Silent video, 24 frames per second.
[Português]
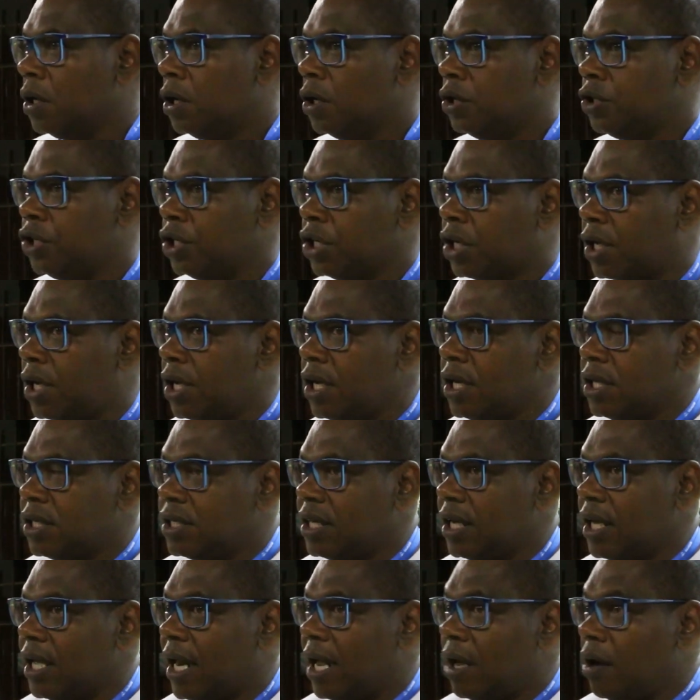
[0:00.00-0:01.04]
de que
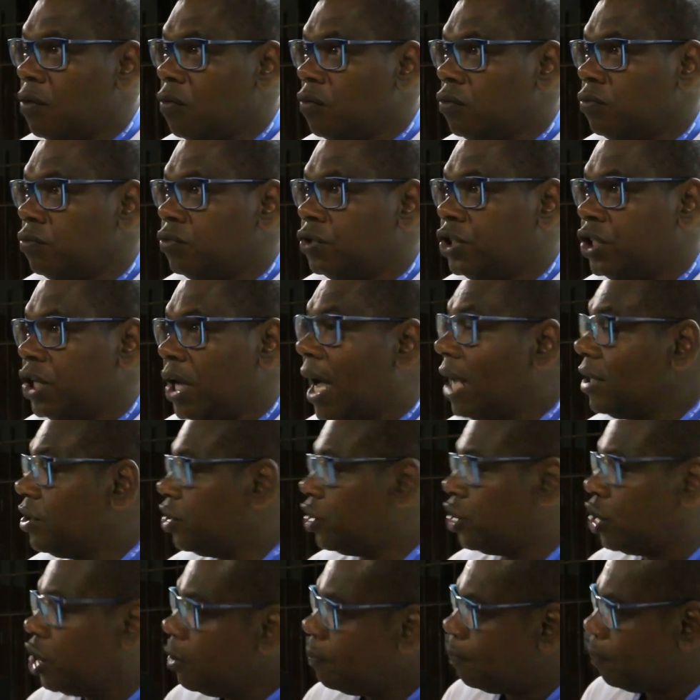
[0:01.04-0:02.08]
será um dia
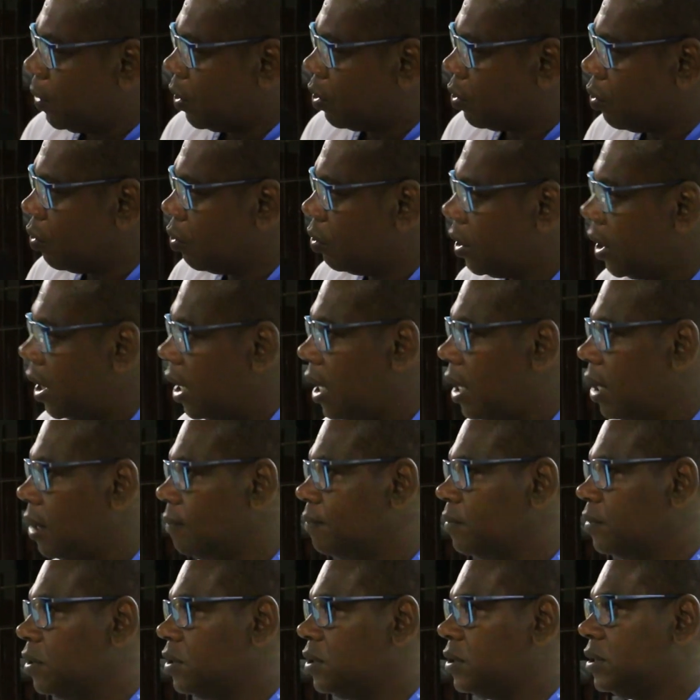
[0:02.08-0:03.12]
atípico, né?